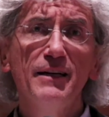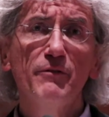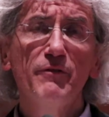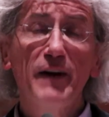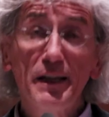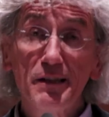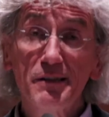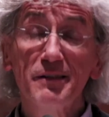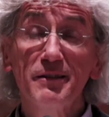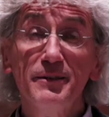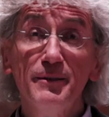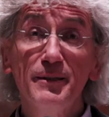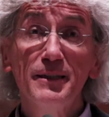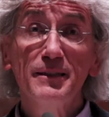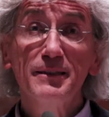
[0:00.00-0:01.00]

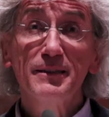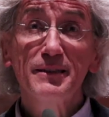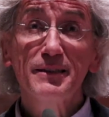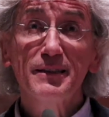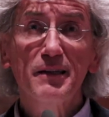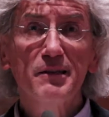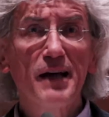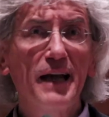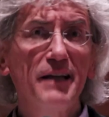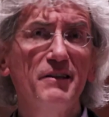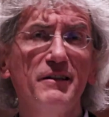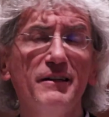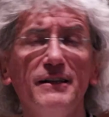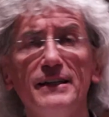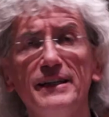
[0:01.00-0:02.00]
fast das
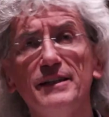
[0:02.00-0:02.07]
einzige